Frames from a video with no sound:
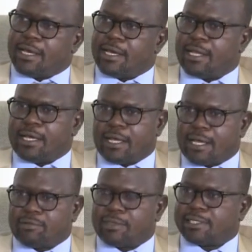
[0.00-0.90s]
انا
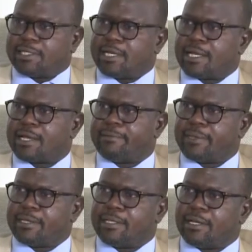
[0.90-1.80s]
غايه تاثيري كان
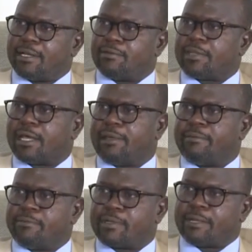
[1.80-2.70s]
كبير جدا لانه طالع
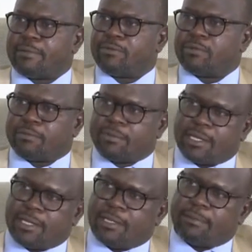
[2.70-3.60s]
من مجتمع
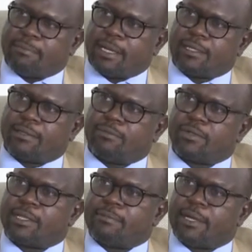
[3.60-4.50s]
درماني بحت
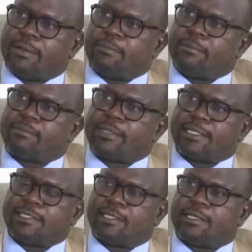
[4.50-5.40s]
مجتمع أيوة.
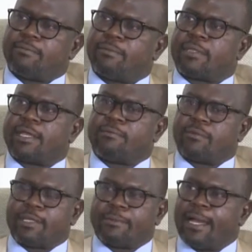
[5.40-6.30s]
ممتاز جدا
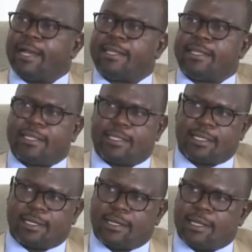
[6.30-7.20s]
مجتمع حنين
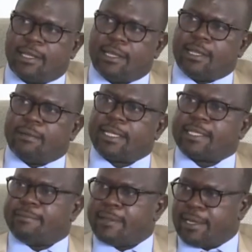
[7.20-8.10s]
جدا اجتماعي
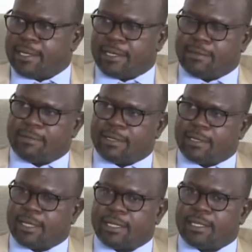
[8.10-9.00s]
اجتماعي
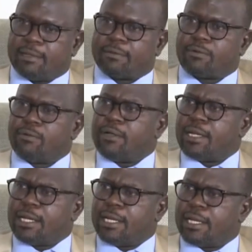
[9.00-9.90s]
ايوه يعني كل
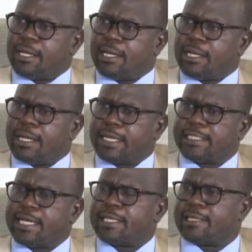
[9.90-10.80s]

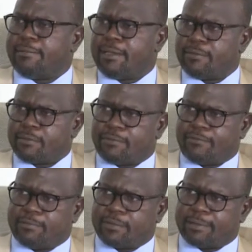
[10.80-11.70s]
الاشياء الجميله موجود في
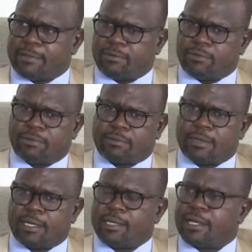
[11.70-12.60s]
المجتمع
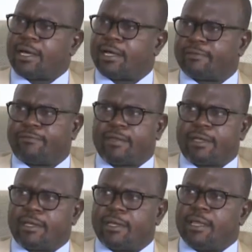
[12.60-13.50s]
الدرماني
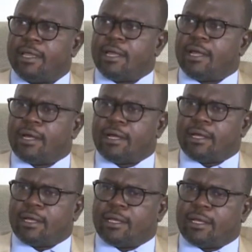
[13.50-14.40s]
العاطفه
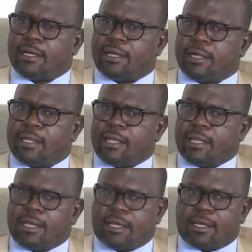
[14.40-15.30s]
آه
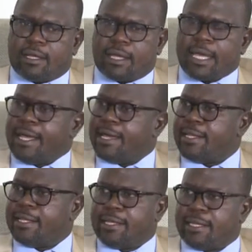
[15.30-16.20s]
آه،
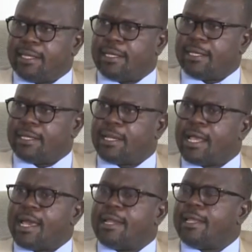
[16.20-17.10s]
الحنين
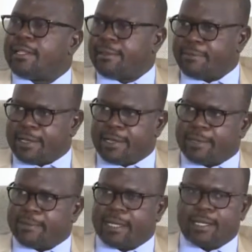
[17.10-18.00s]

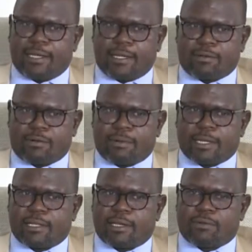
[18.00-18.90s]
الاهتمام يعني نحن
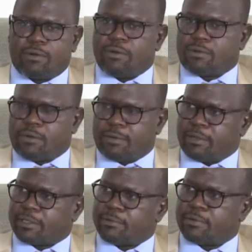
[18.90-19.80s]
الكبار دل كلهم كنا
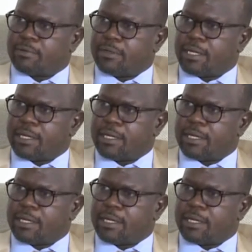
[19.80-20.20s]
بنعتبر